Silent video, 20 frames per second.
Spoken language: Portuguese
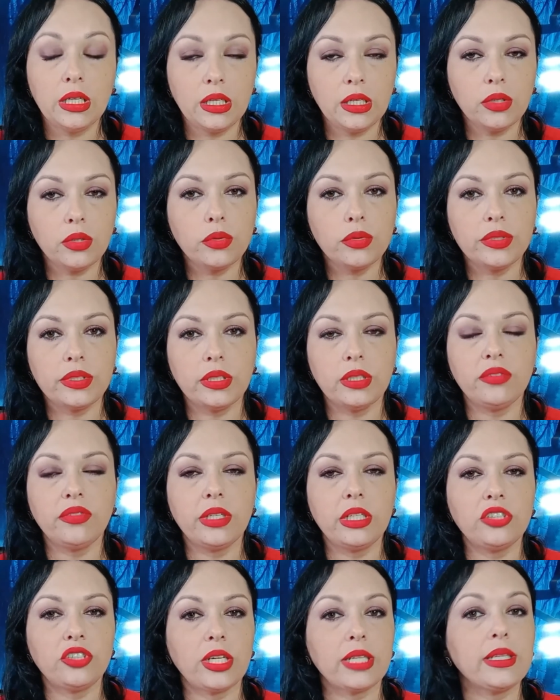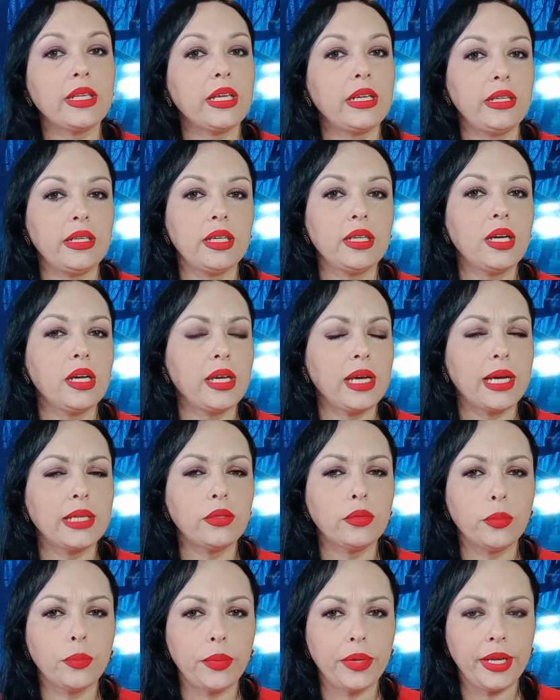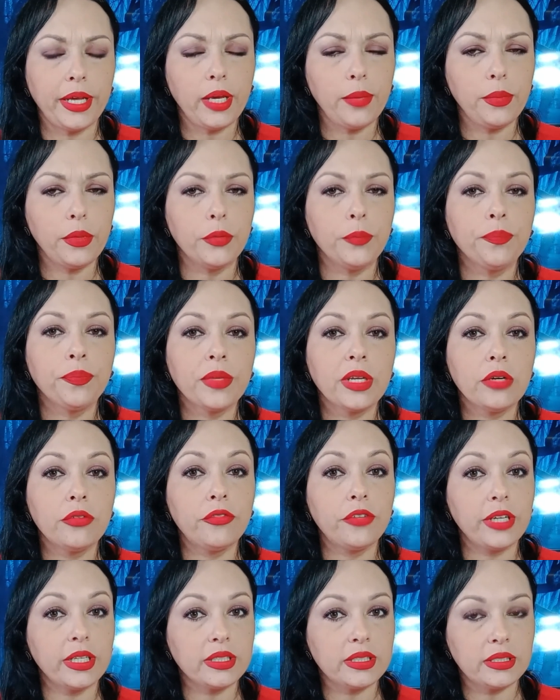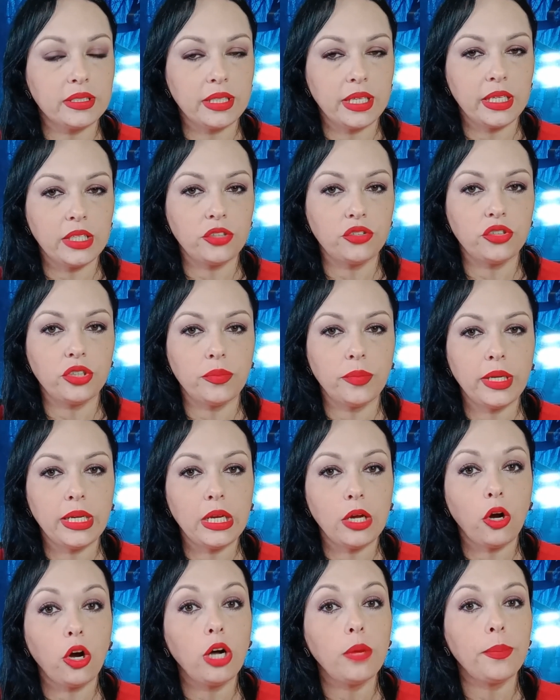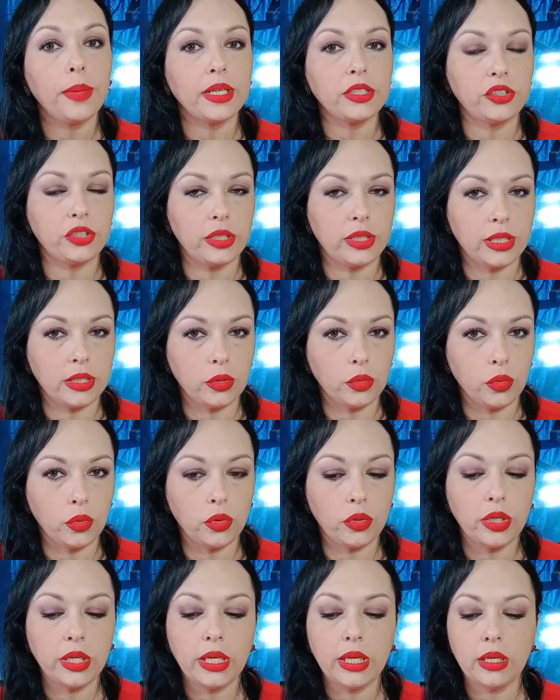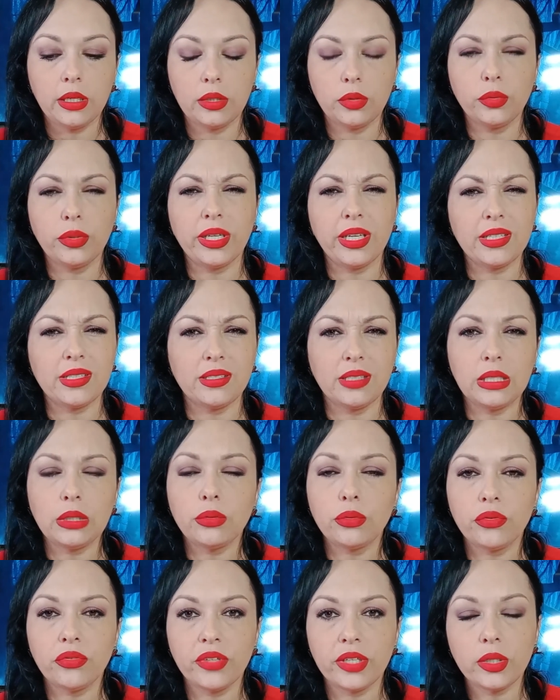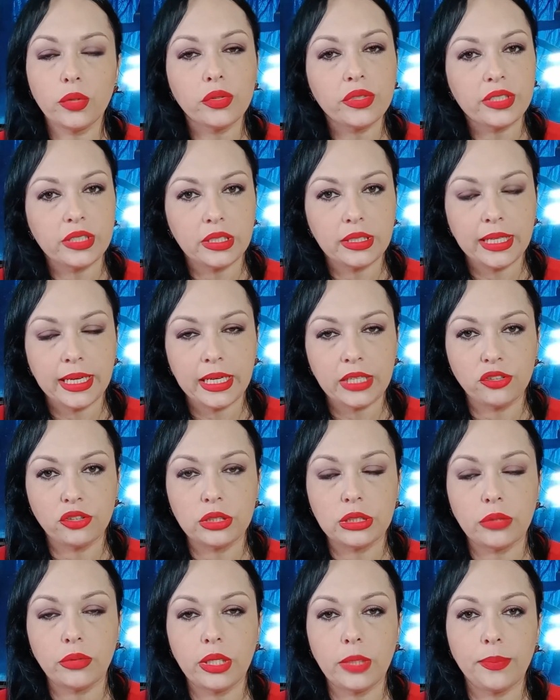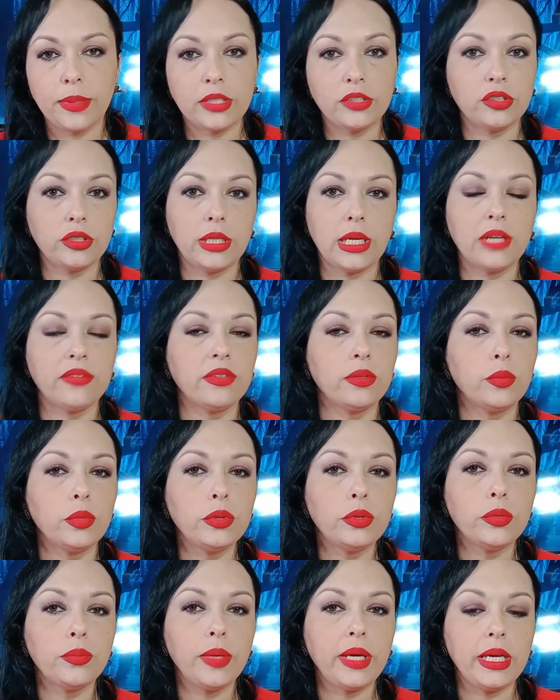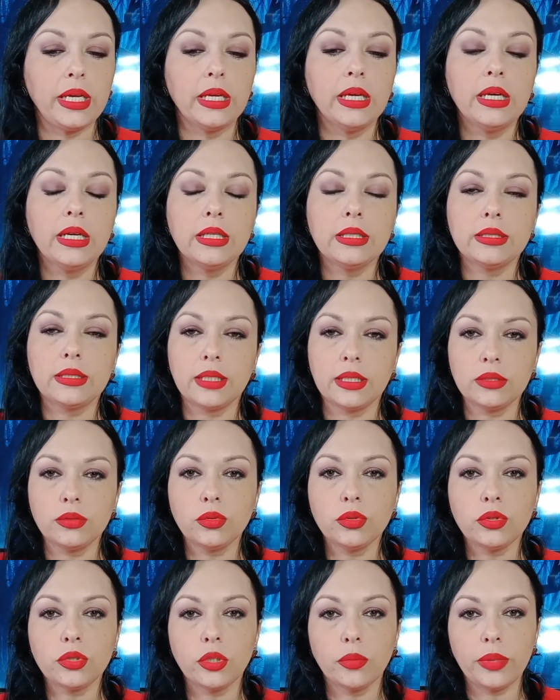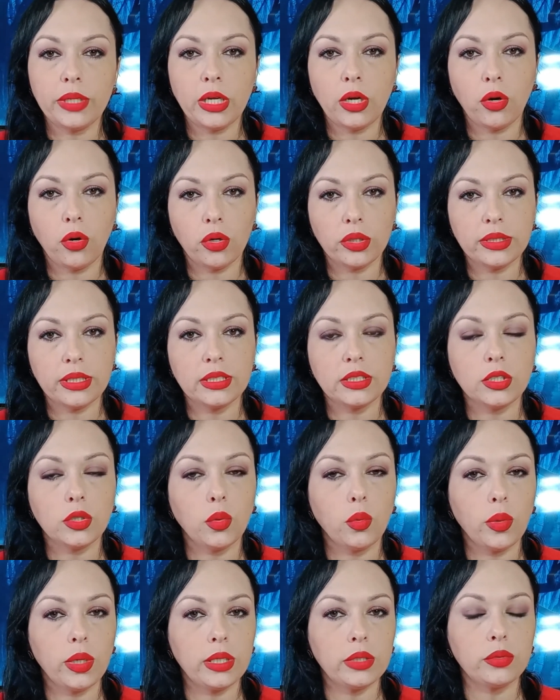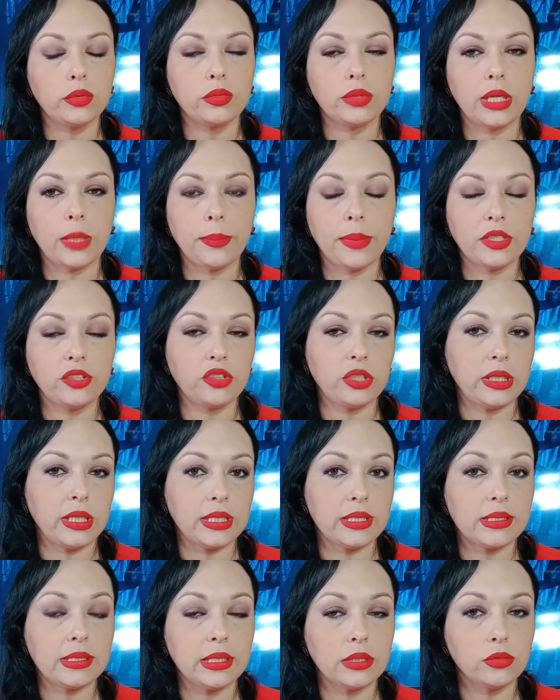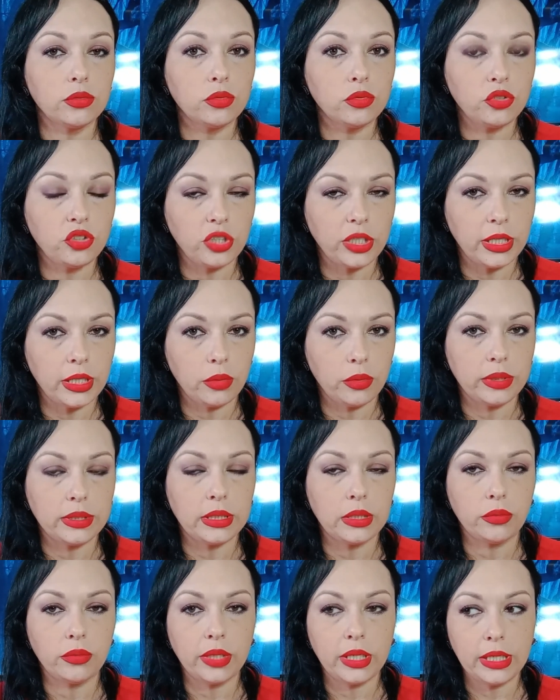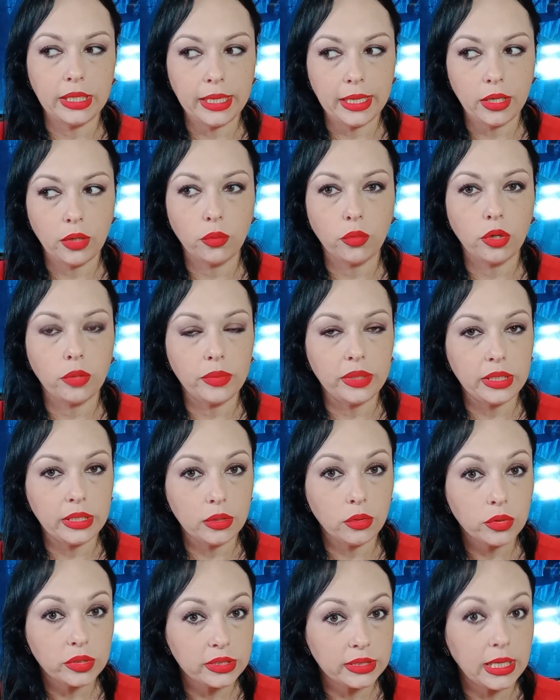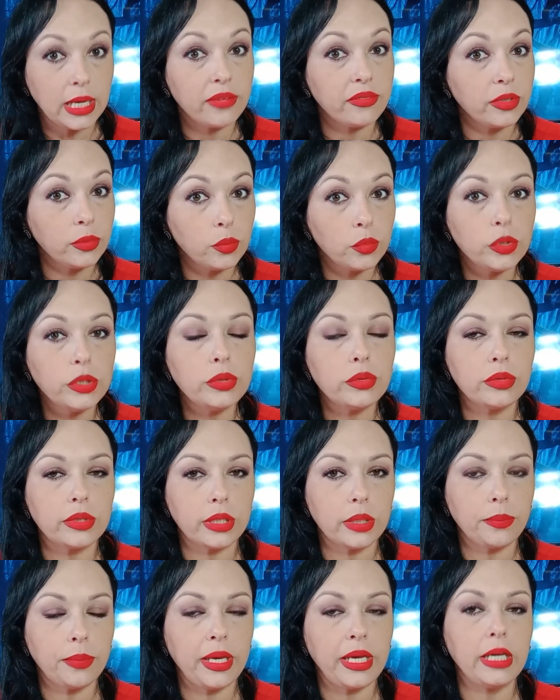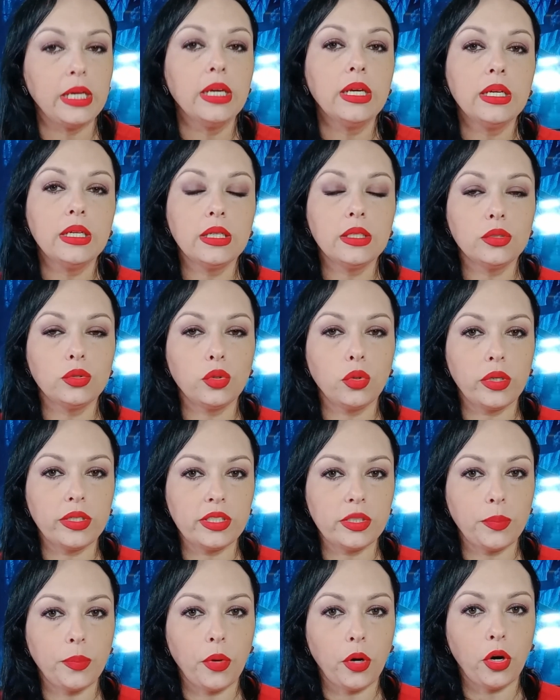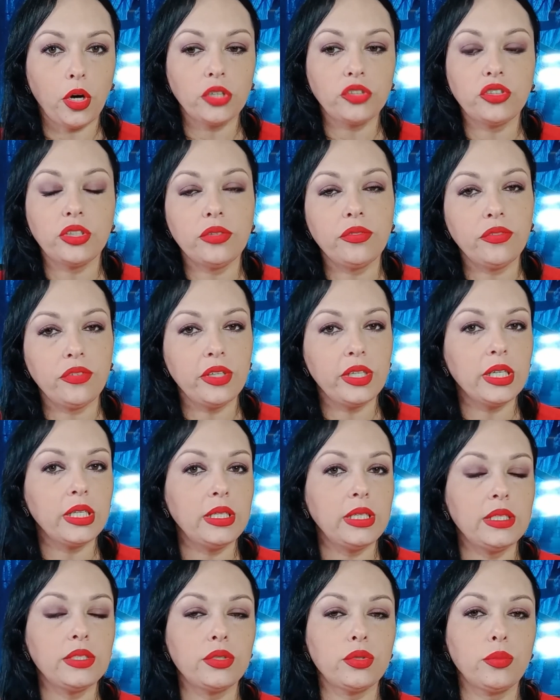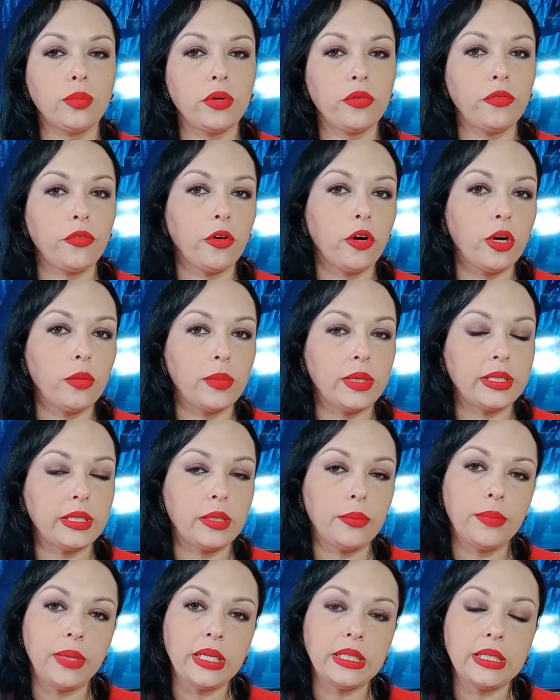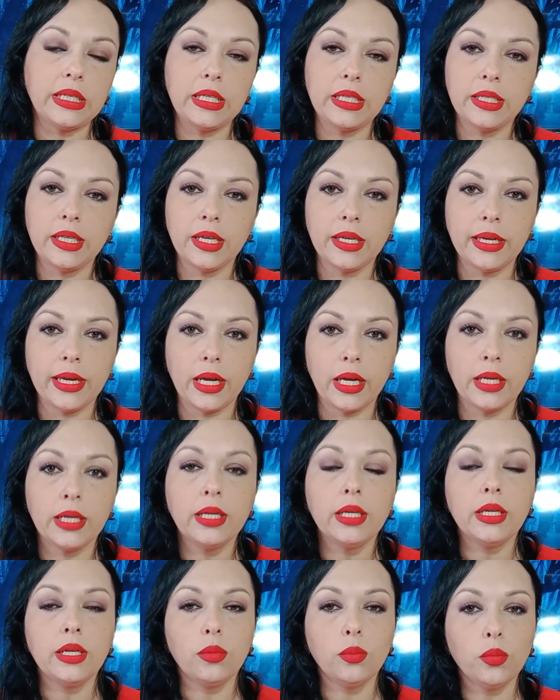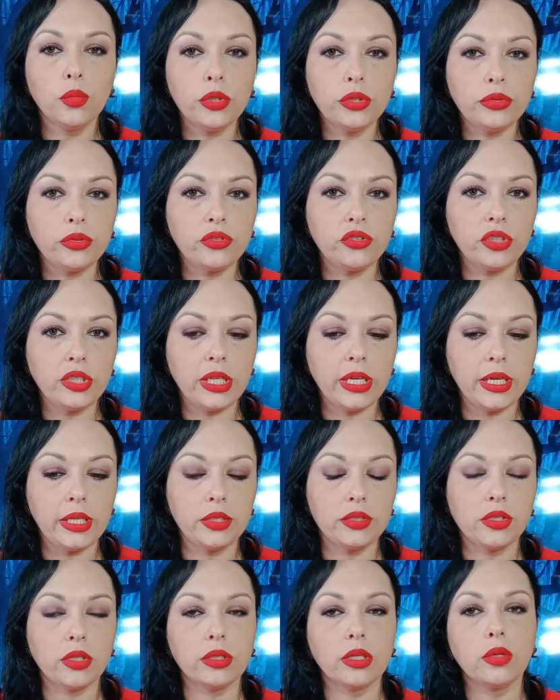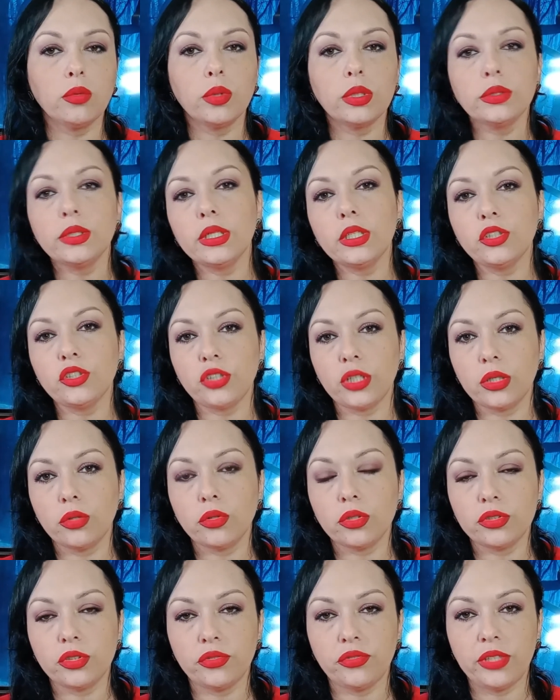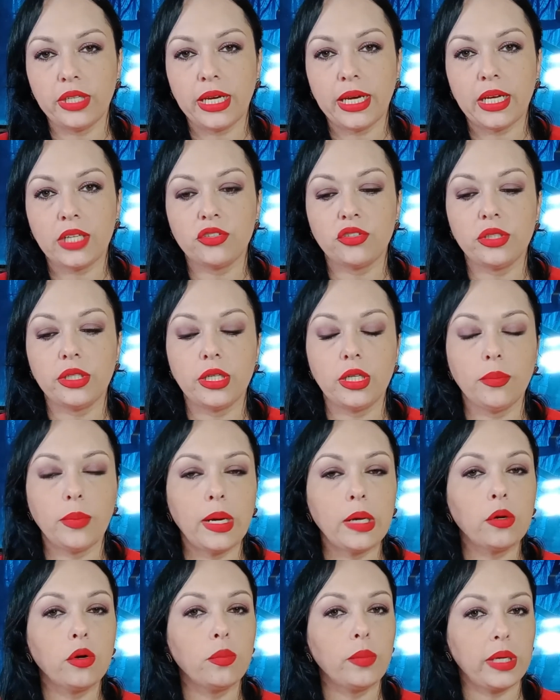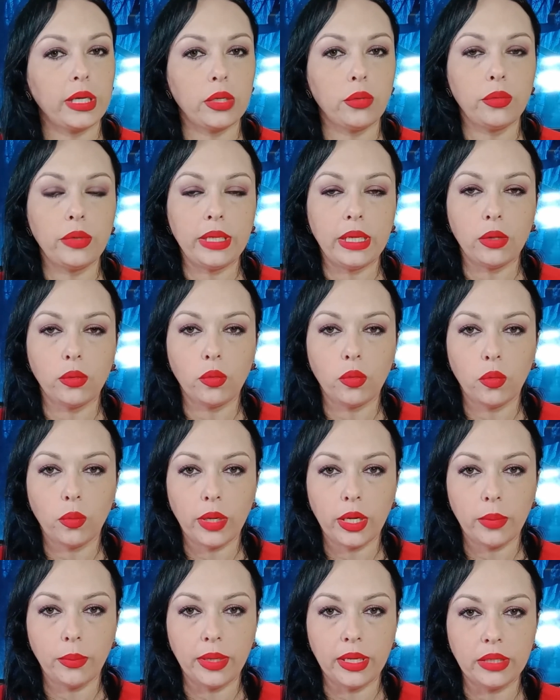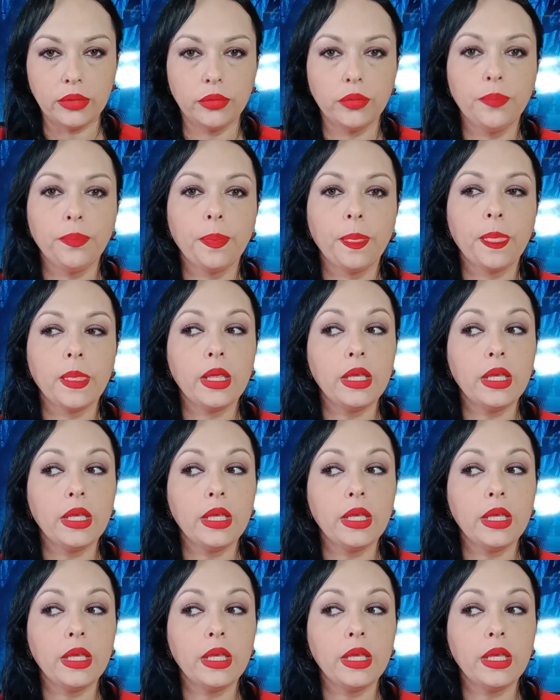inclusive ele já teria ganhado um prêmio francês de melhor patinador no quesito velocidade. Então ele patinava muito bem, tanto sobre rodas quanto na patinação no gelo. Então ele era um homem que gostava muito também do esporte e via nisso uma forma também dele ganhar muito dinheiro. Só que quando ele chegou de viagem, ele marcou uma reunião com o Armando